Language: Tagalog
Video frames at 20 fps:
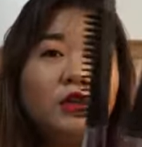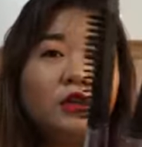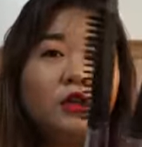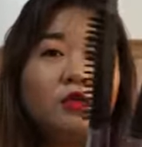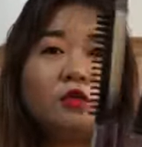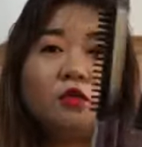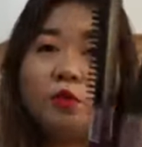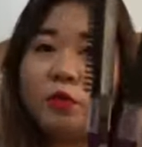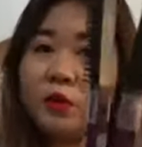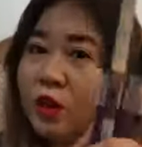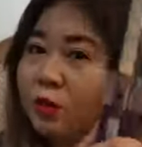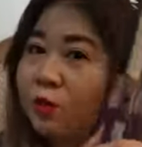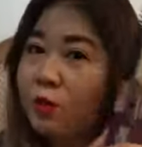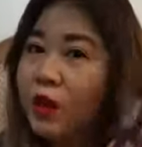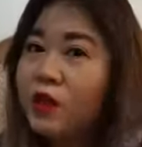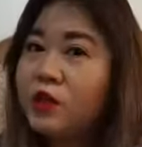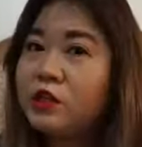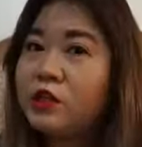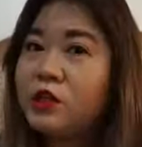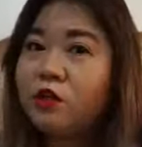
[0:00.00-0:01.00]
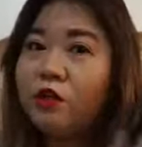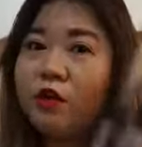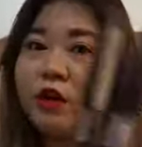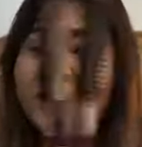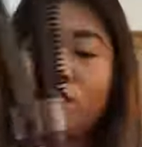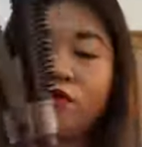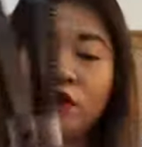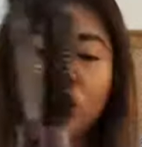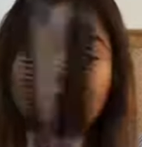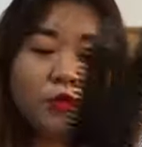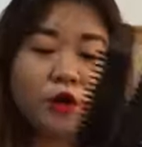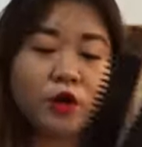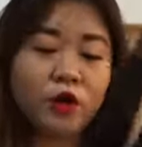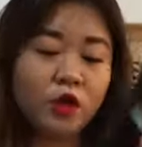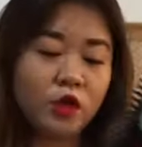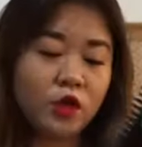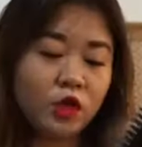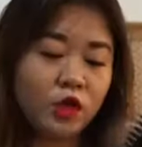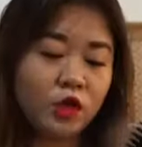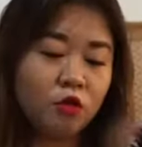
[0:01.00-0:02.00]
So, pinaplansya ko every
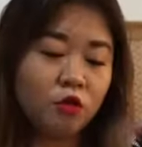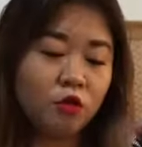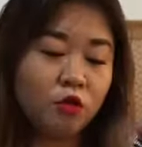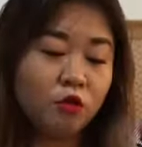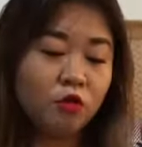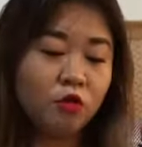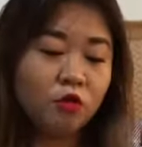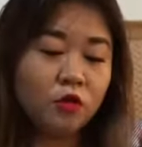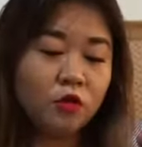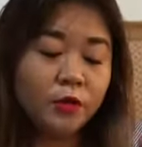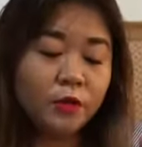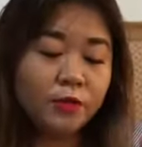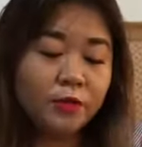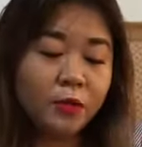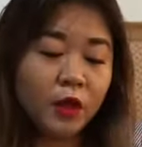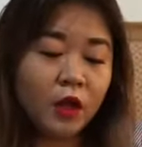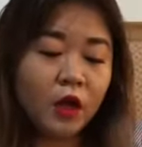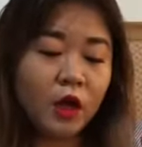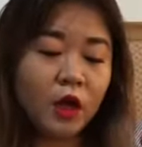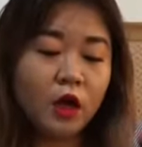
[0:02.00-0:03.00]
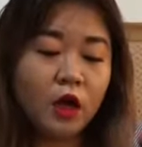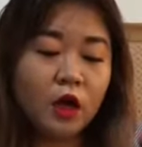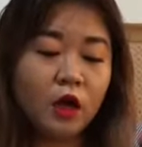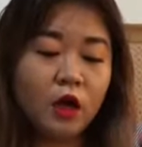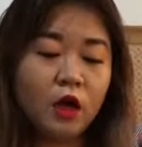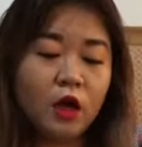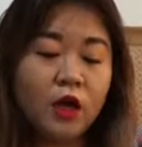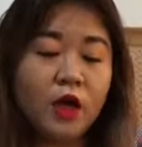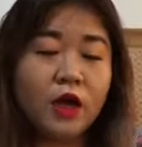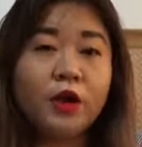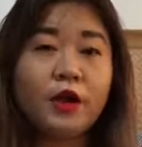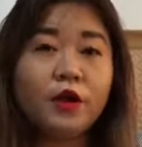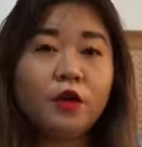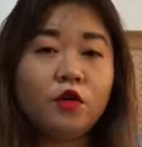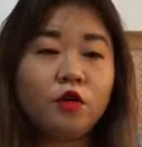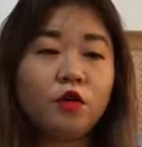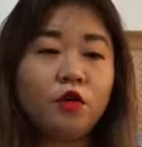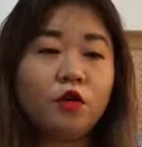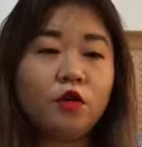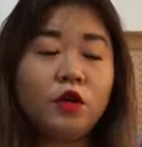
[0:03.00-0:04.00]
morning yung uh, hair
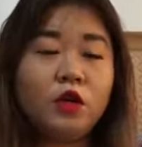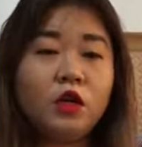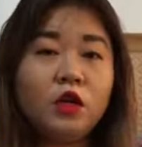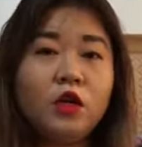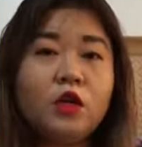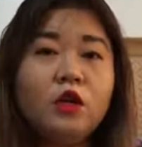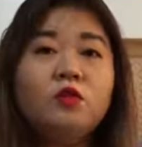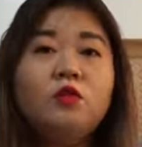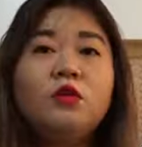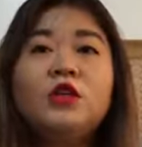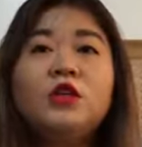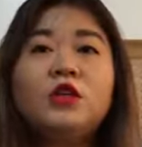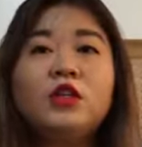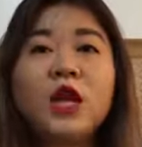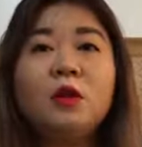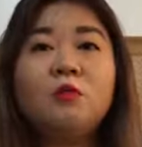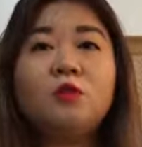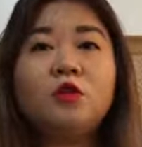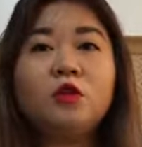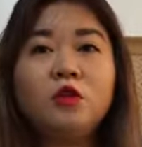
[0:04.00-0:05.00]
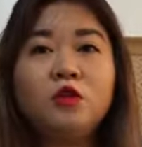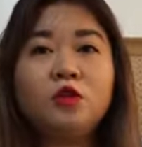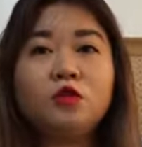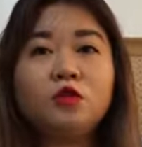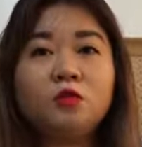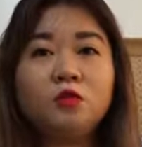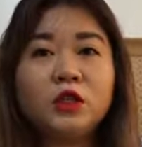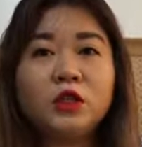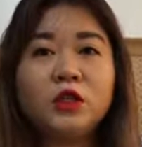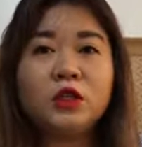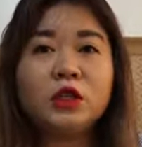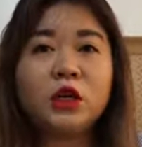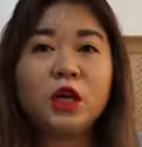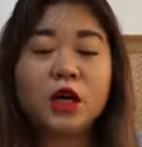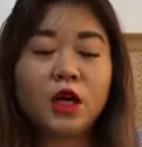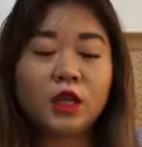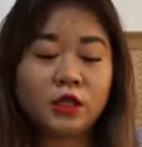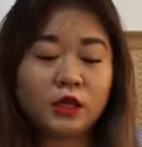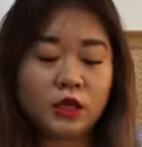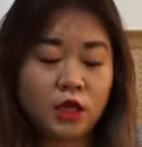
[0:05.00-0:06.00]
ko, in which time consuming siya
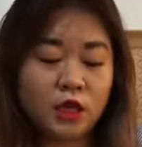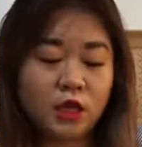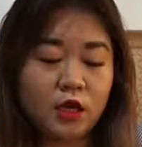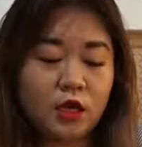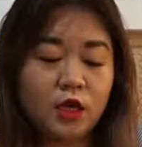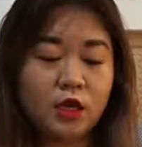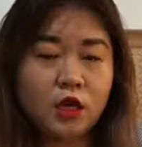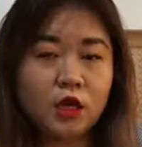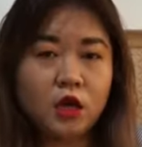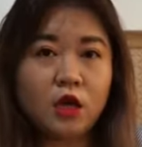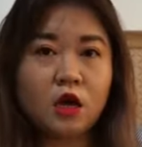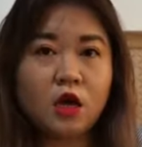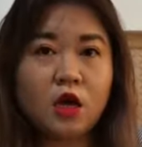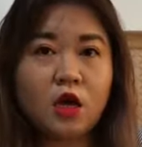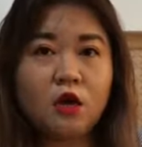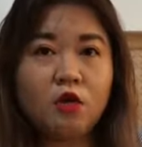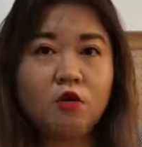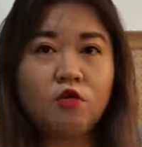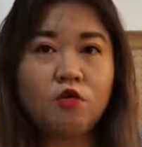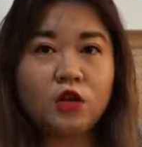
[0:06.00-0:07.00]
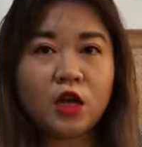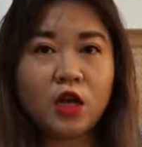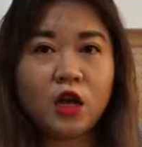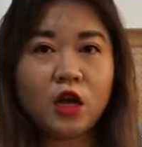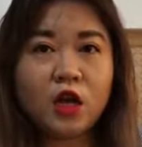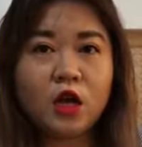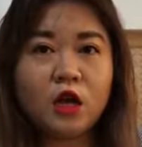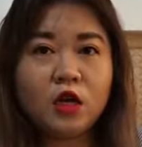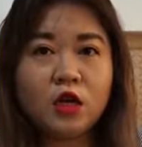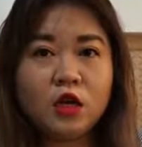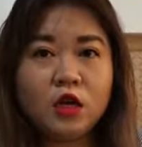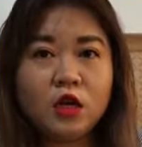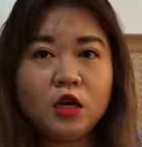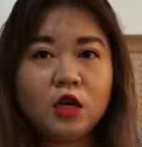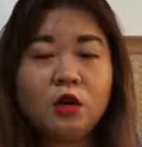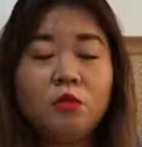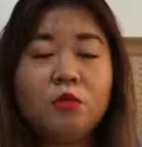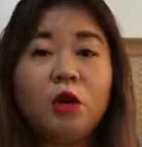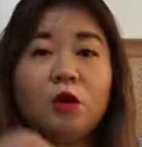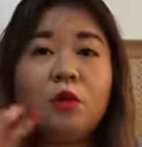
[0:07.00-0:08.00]
kasi uh, una,
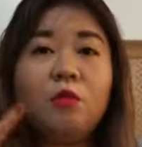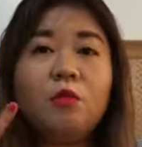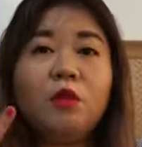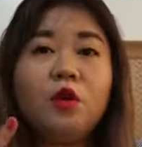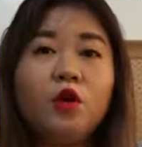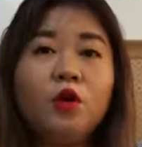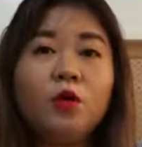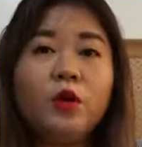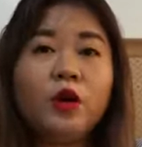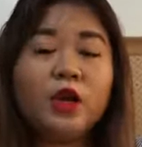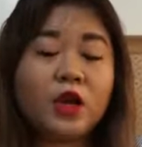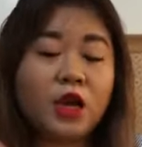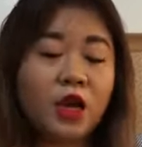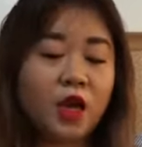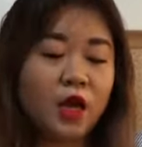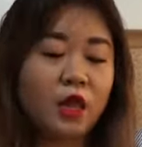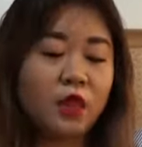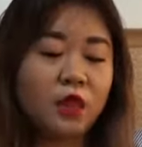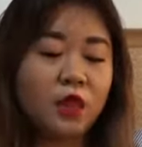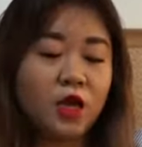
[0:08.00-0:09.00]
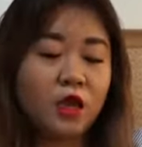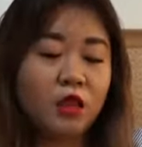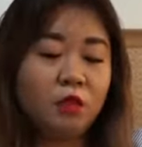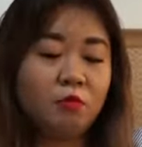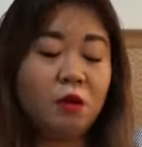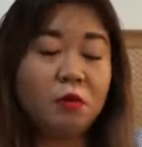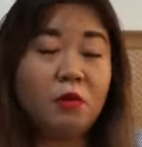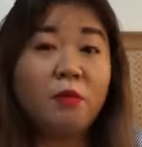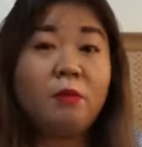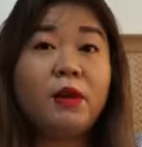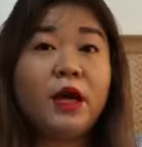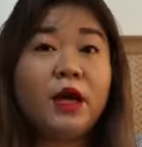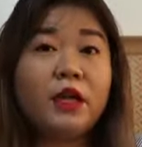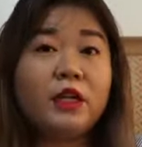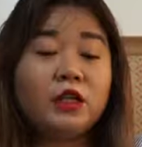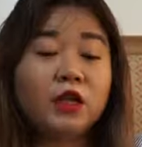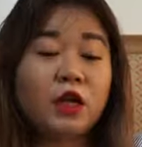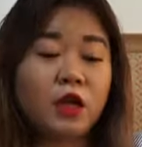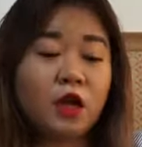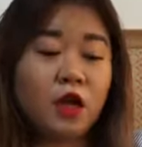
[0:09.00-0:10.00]
mag-blower ka and then
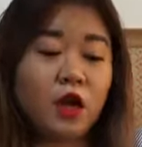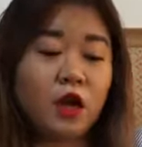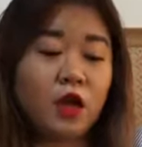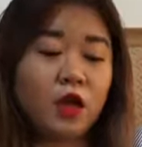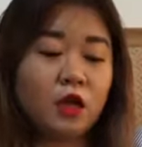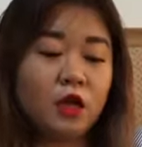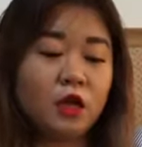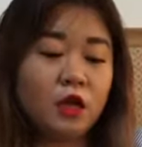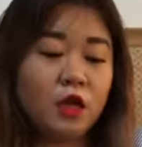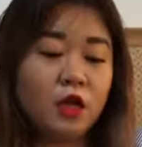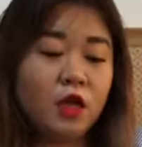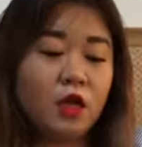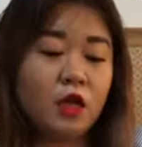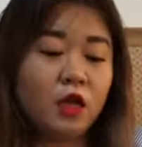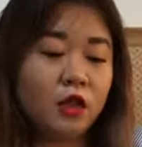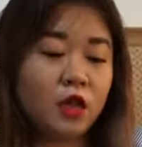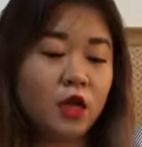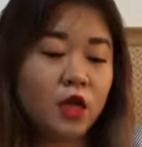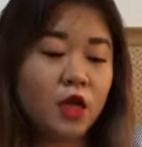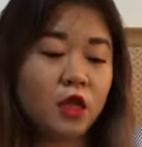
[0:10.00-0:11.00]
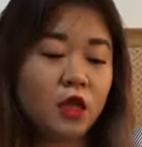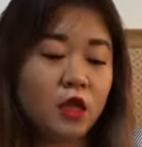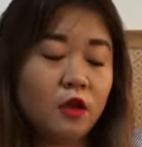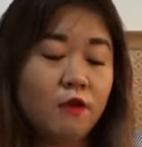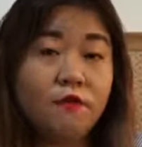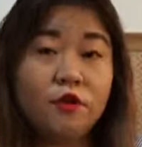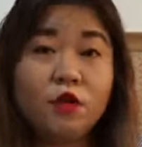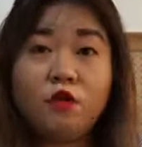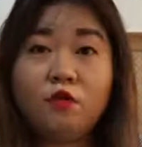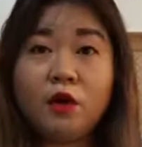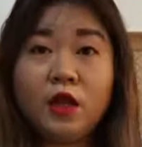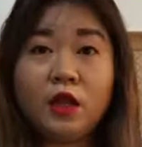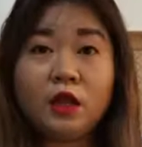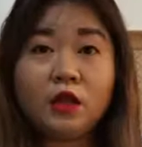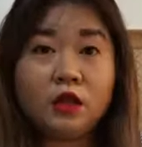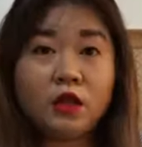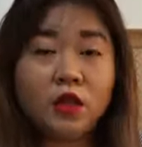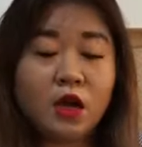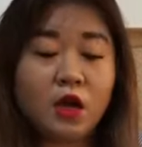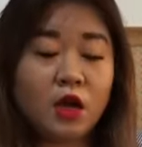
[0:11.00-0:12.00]
magpa-plancha ka. And then, if you
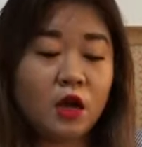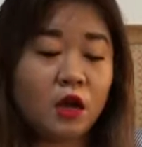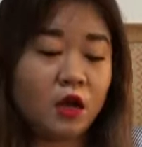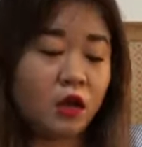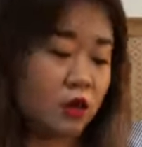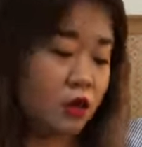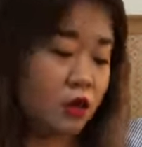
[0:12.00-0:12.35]
want na